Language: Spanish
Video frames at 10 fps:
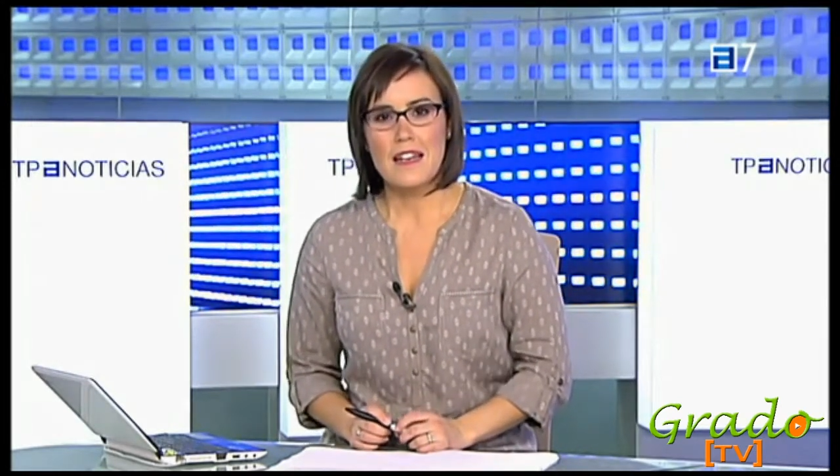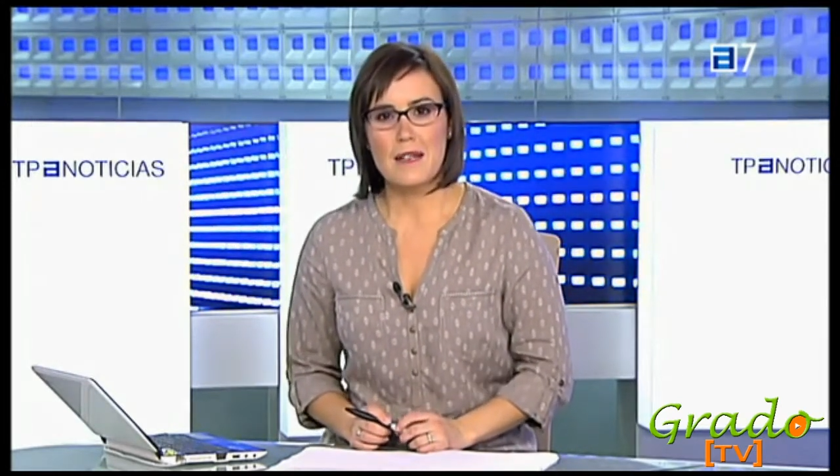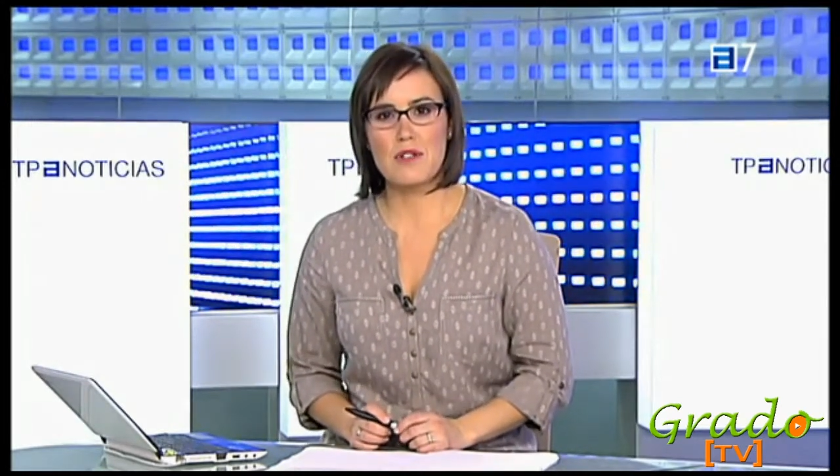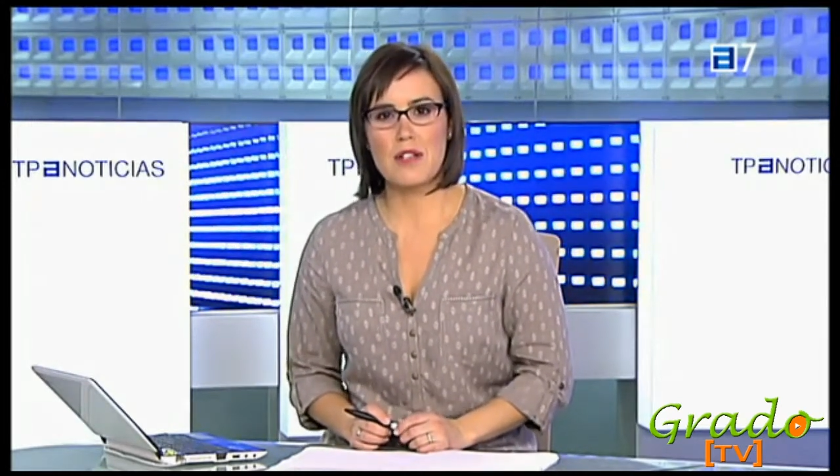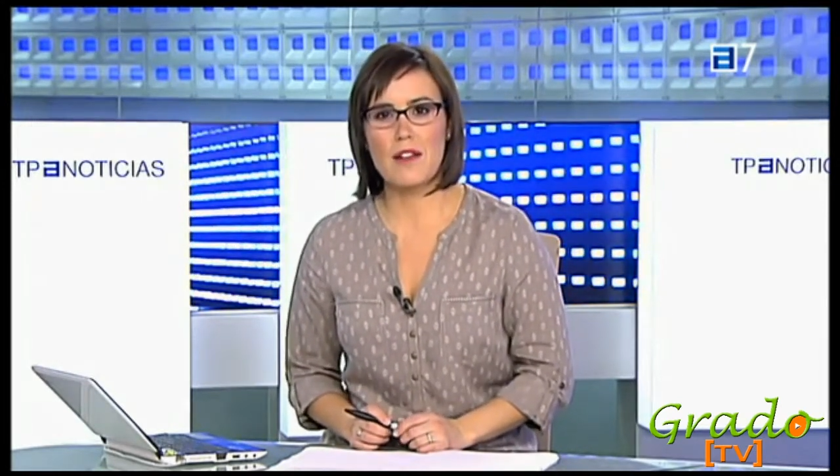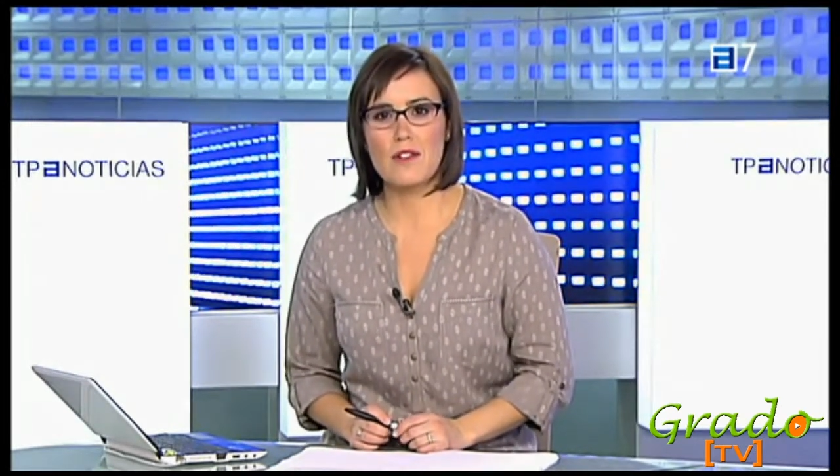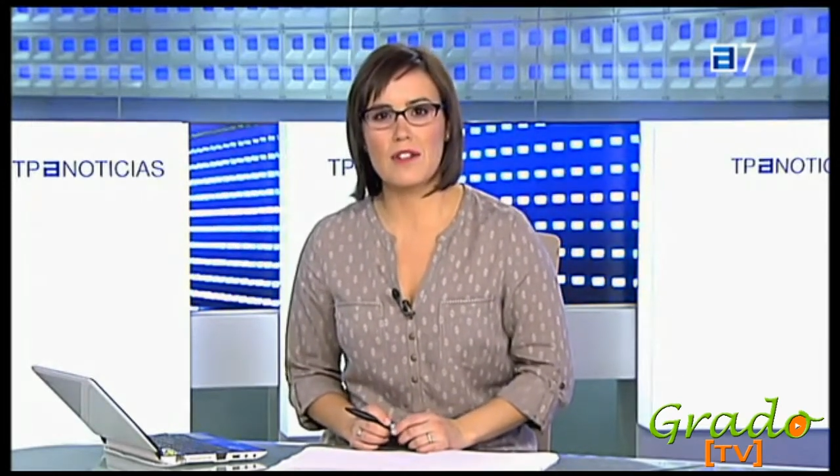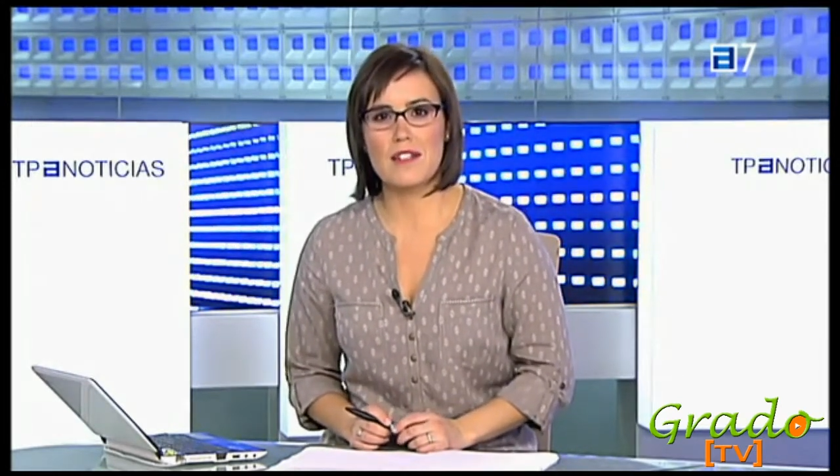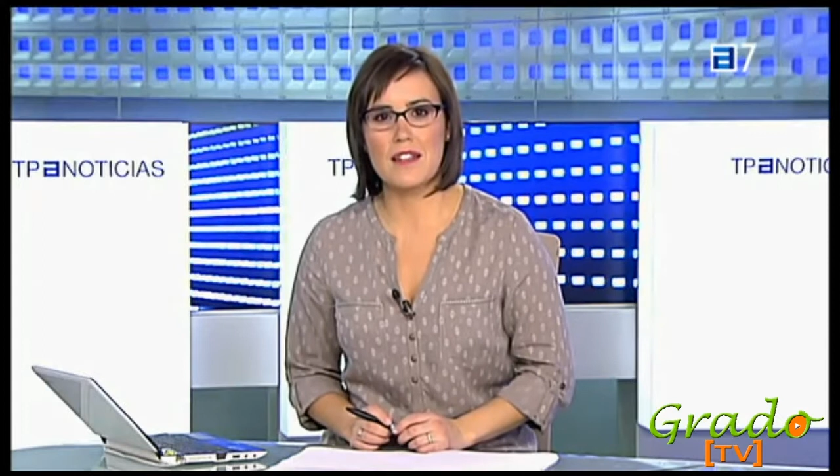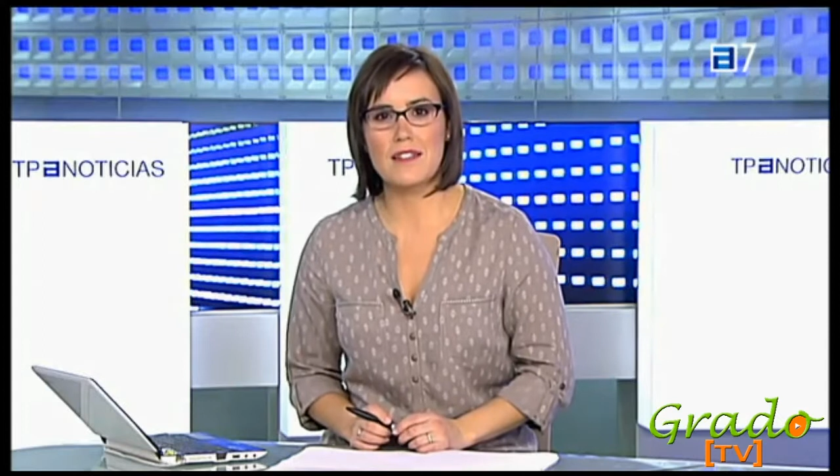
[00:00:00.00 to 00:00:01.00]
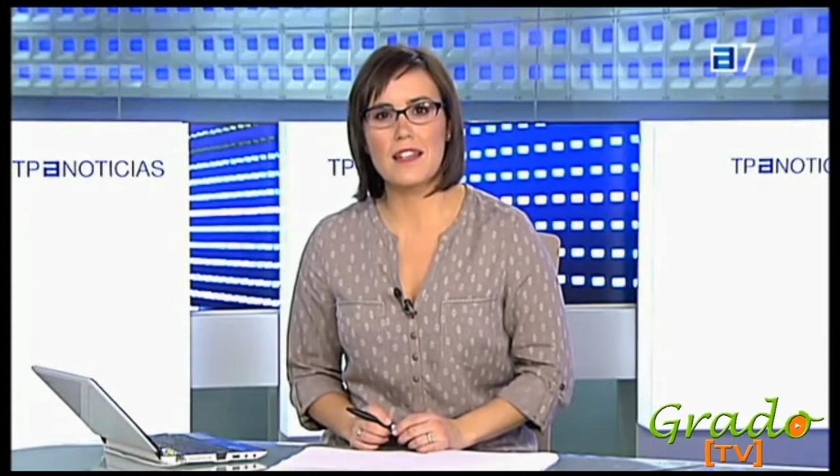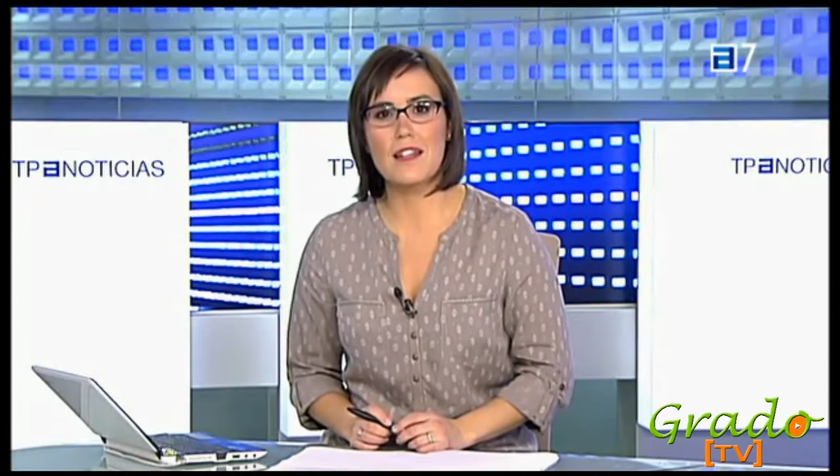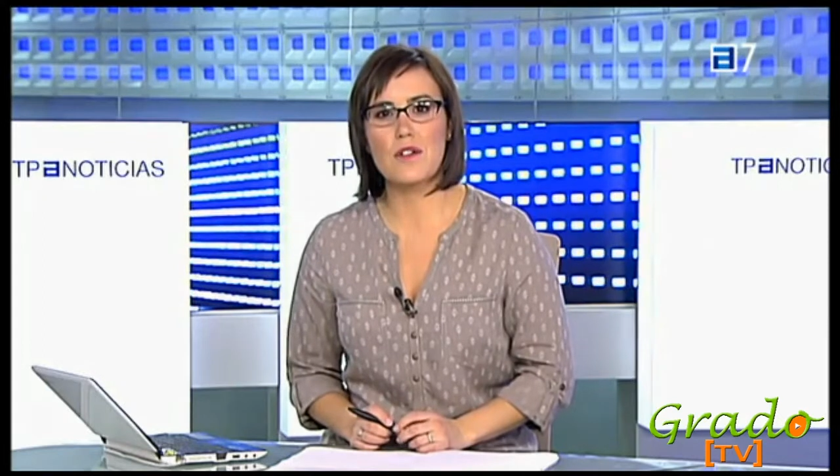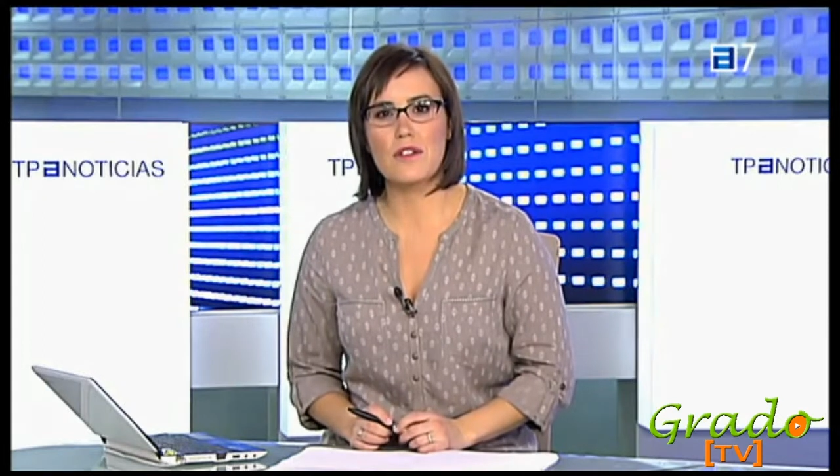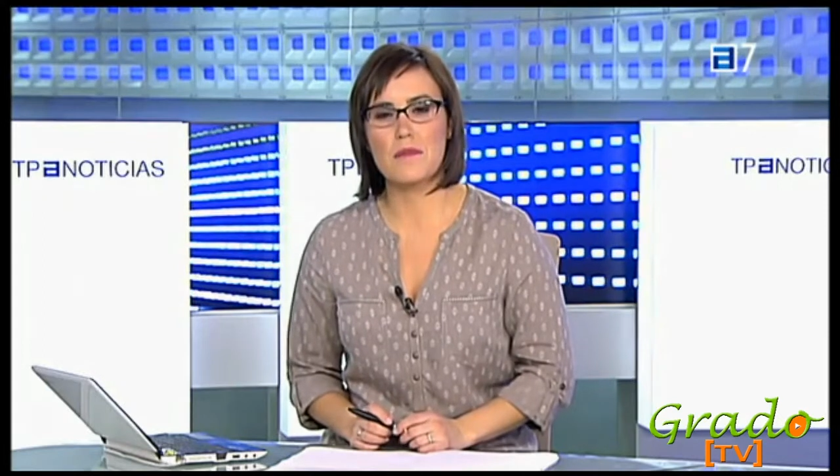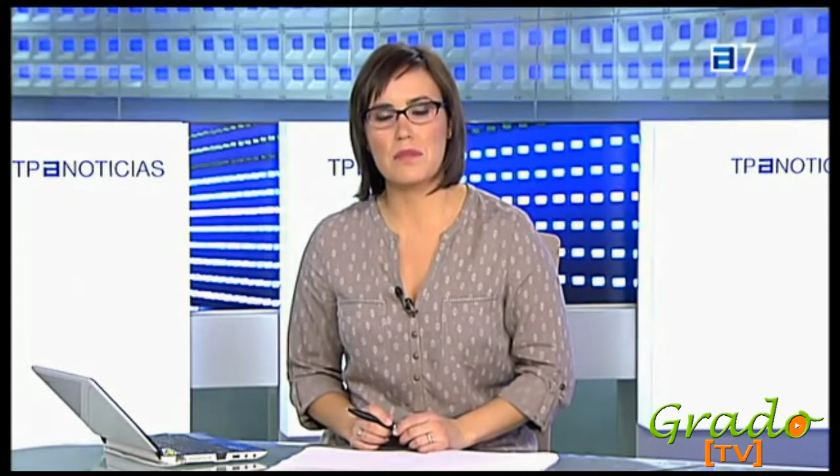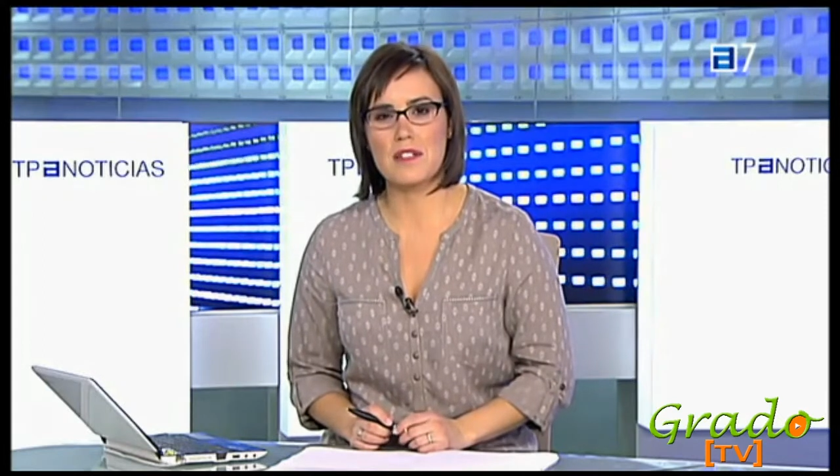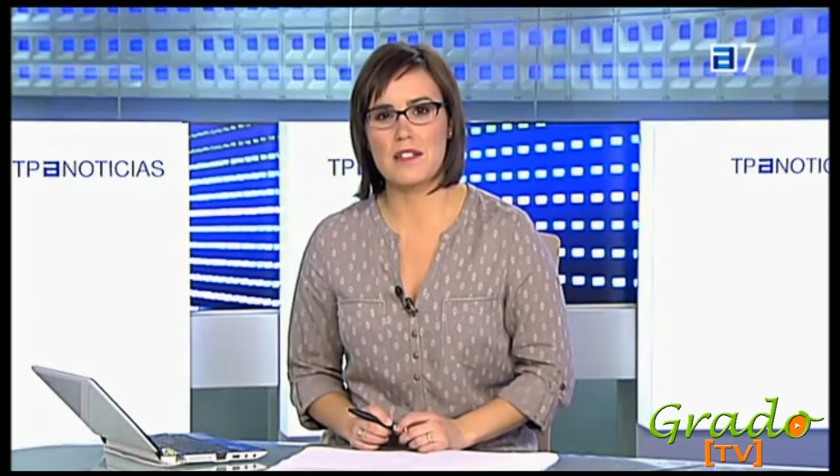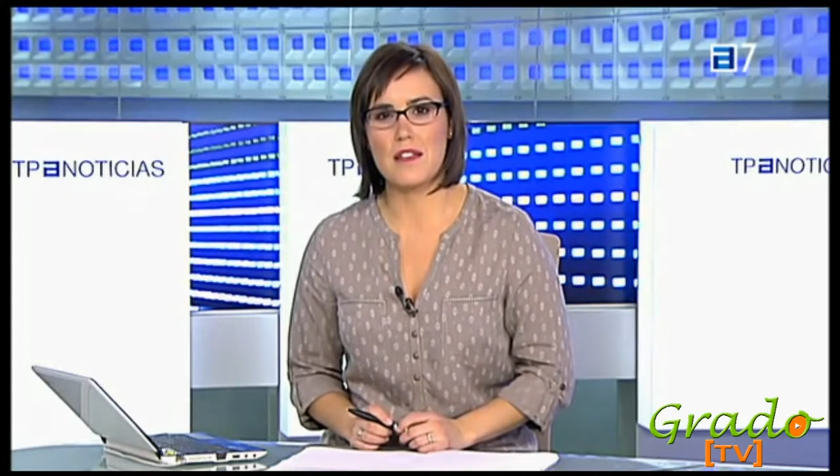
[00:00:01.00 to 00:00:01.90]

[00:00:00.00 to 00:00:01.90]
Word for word: Hemos hablado con esta técnico en empresas